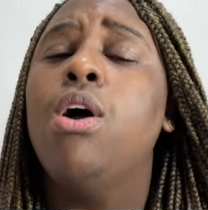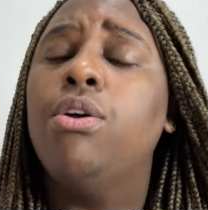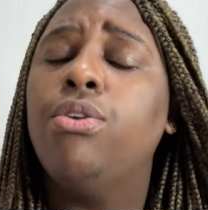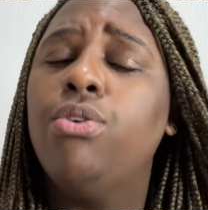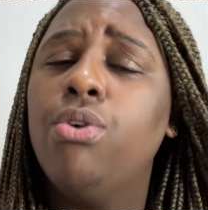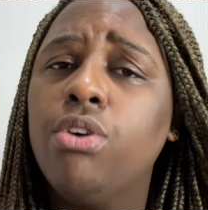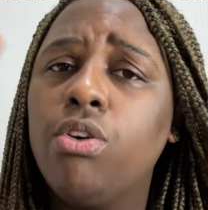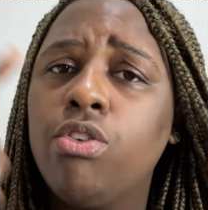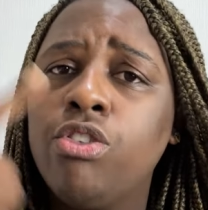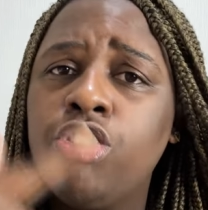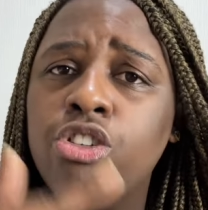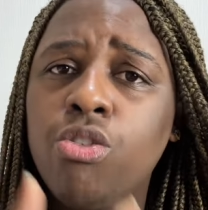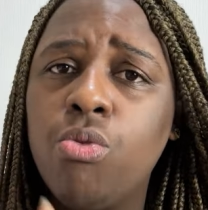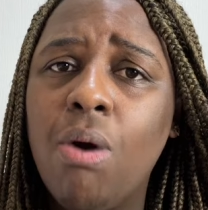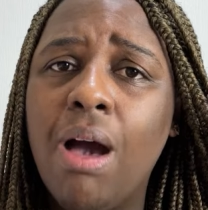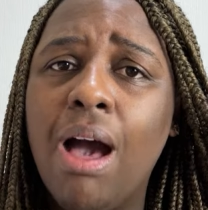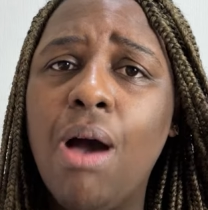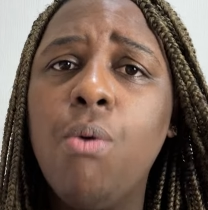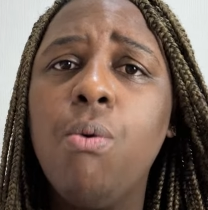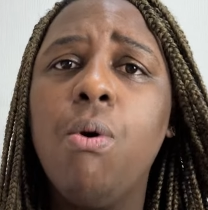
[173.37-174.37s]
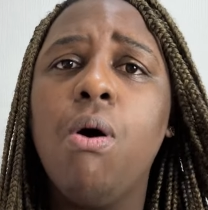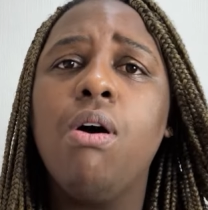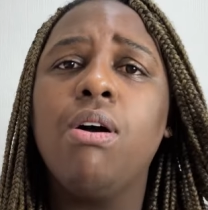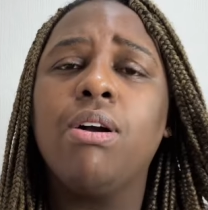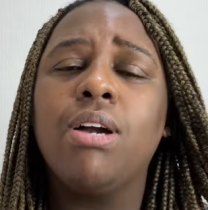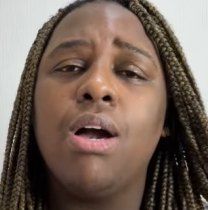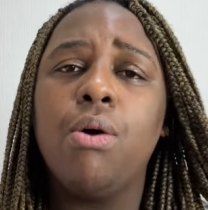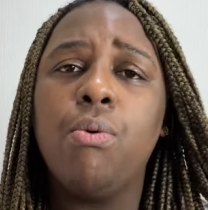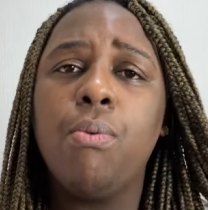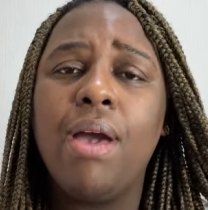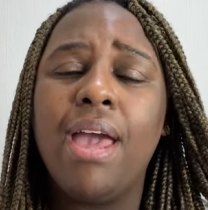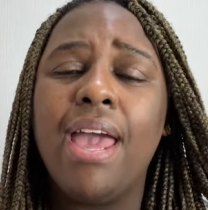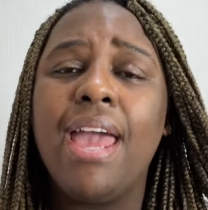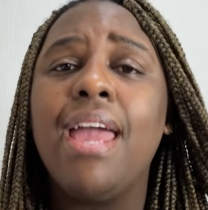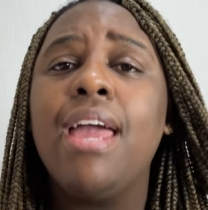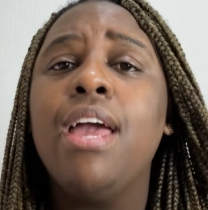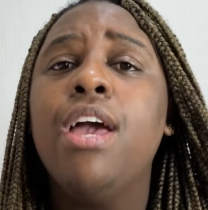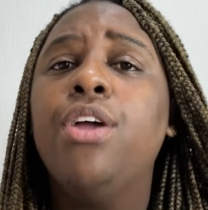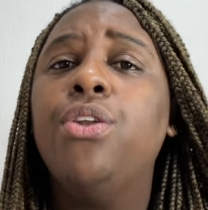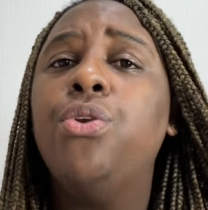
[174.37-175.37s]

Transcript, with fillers: do, de qual órgão é,